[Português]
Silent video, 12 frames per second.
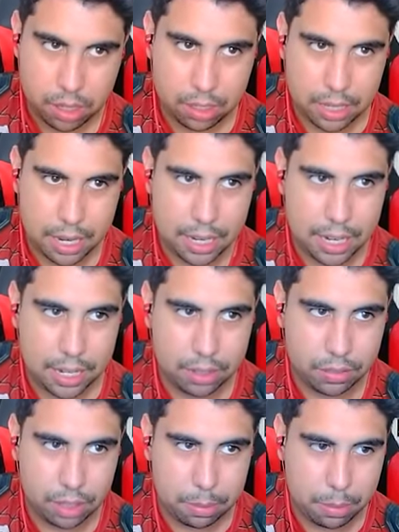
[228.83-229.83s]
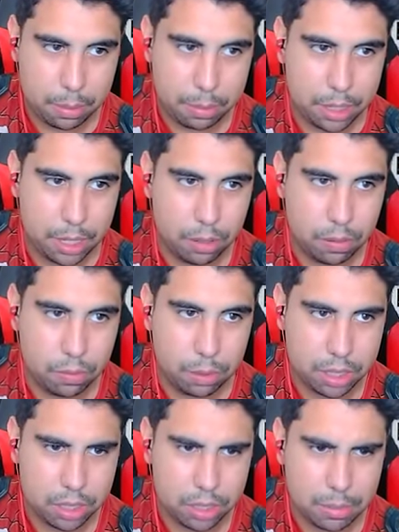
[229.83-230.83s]
Tá, galera, não tem problema não. Vou me
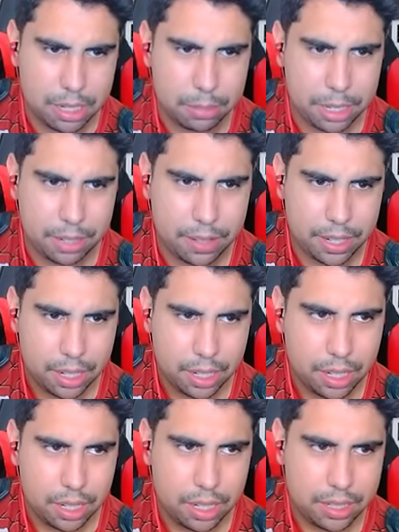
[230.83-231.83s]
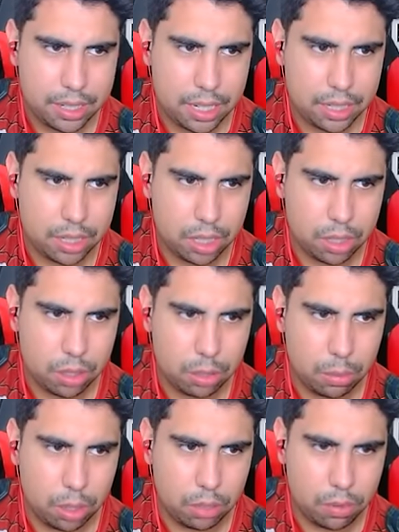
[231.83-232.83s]
transformar também, velho. Se ele se
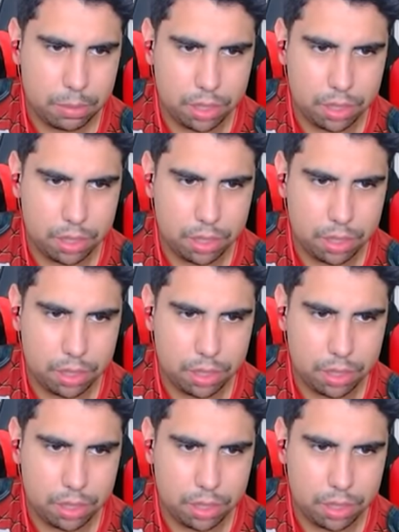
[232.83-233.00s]
transformou, eu vou me